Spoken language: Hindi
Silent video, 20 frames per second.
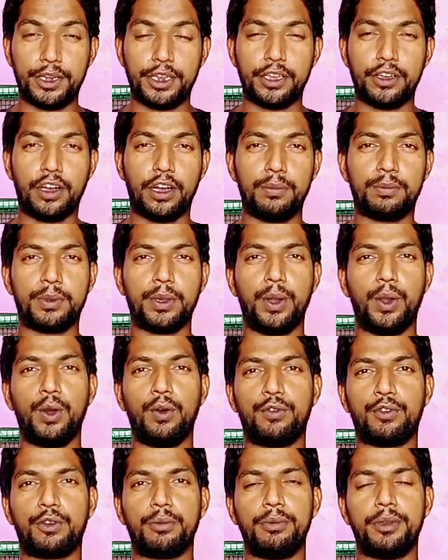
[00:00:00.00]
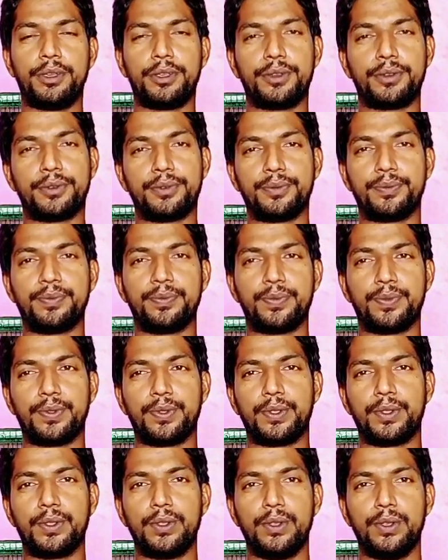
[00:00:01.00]
बनेगा आपके लॉफ्ट में
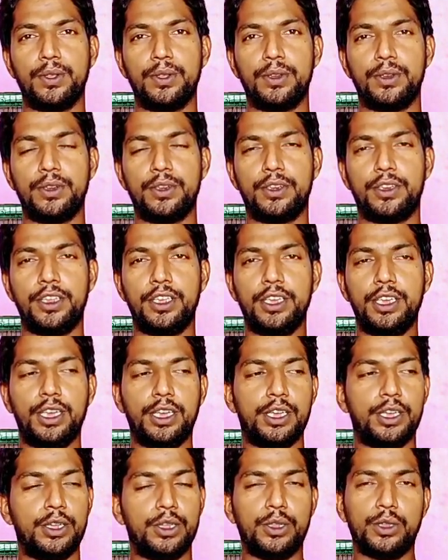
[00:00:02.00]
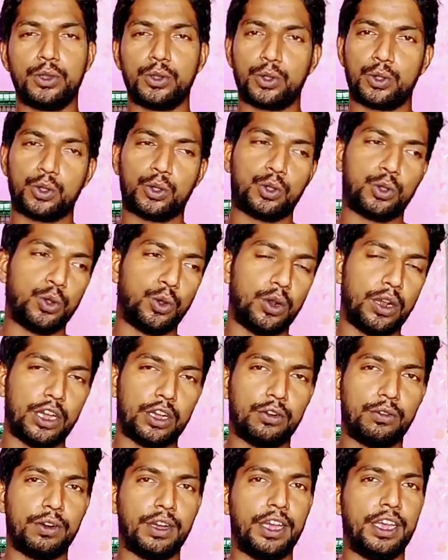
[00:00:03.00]
ठीक है
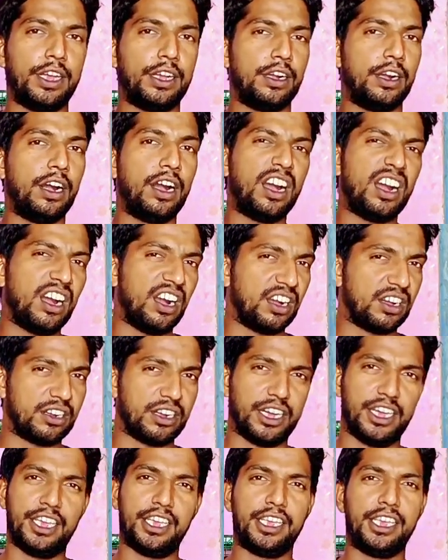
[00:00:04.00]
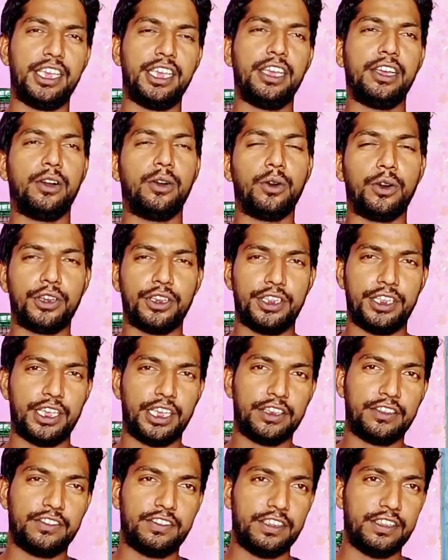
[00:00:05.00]
तो आएगा आँख आएगी और
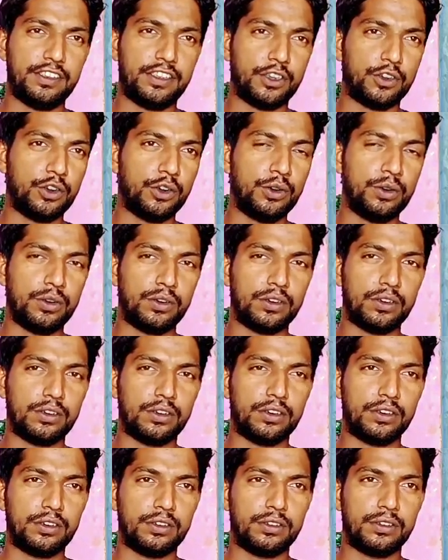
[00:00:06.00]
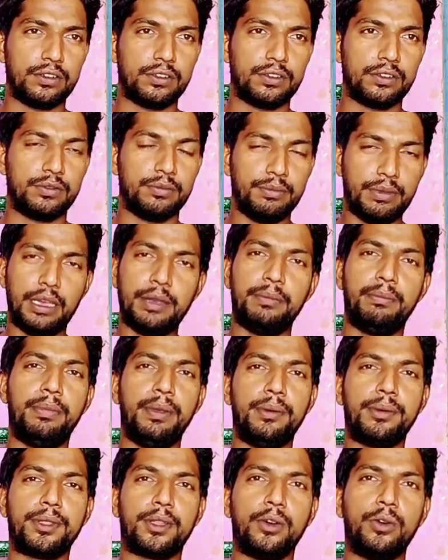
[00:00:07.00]
ये चीज़ देखो मैं
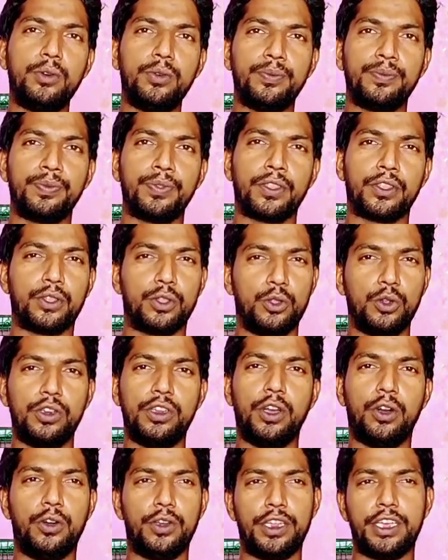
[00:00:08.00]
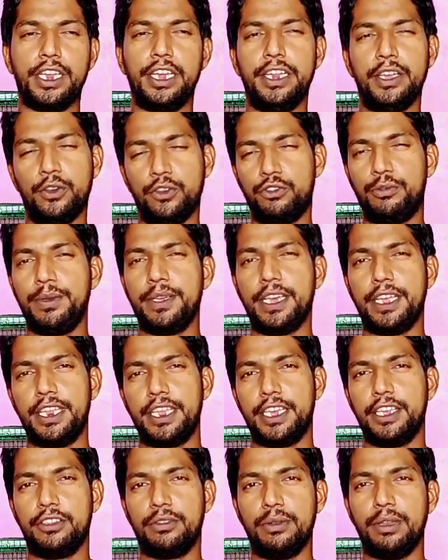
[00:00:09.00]
भी बताऊँ दुनिया होने के लिए कुछ भी कह
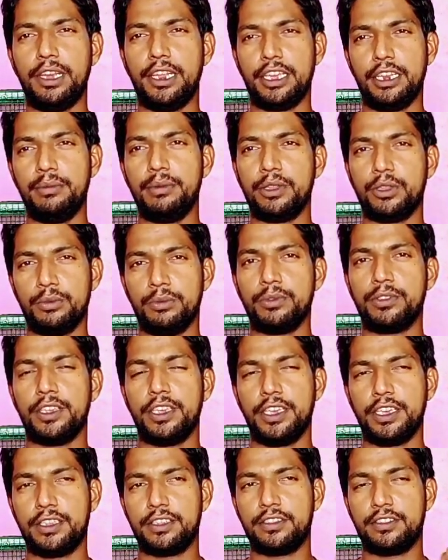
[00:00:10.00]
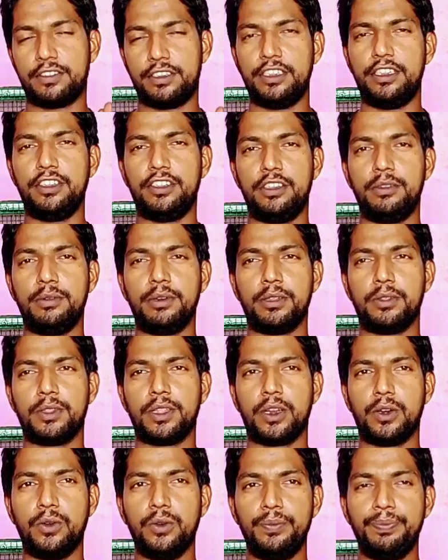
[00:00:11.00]
देगी इसमें लेकिन मैं तुमसे एक सीधी सी बात
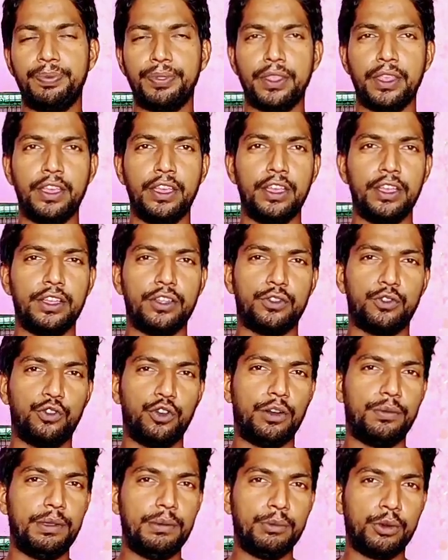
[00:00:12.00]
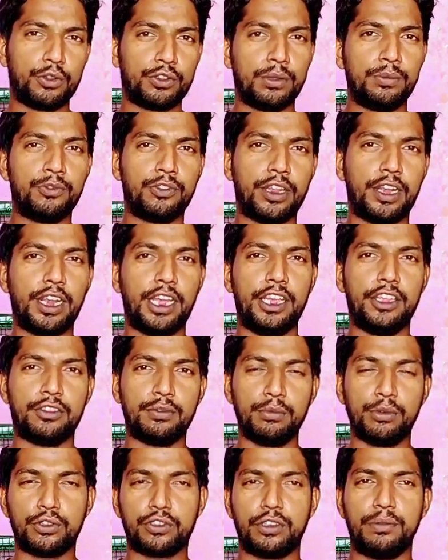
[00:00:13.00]
बता रहा हूँ जो अभी मौसम चल रहा है
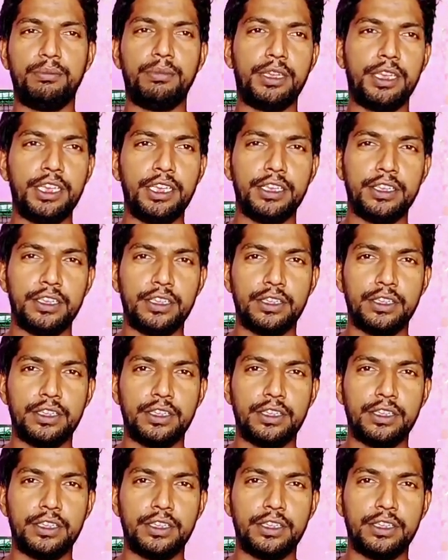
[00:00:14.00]
इस मौसम में